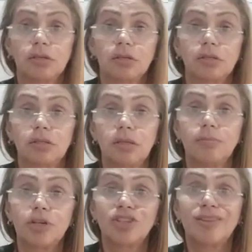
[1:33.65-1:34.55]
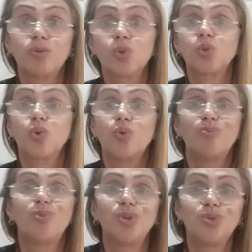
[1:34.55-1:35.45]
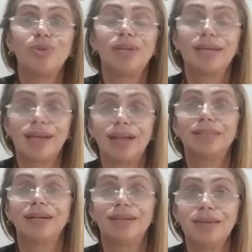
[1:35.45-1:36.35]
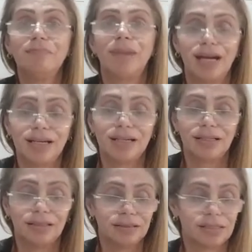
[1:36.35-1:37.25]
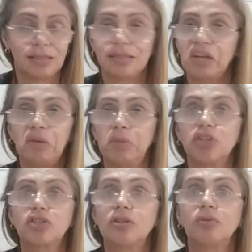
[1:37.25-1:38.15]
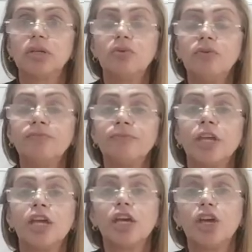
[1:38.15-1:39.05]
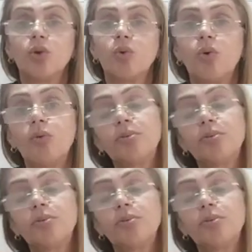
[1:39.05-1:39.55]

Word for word: simples, não sou muito ligada em marca, sinceramente não ligo. Eu compro o que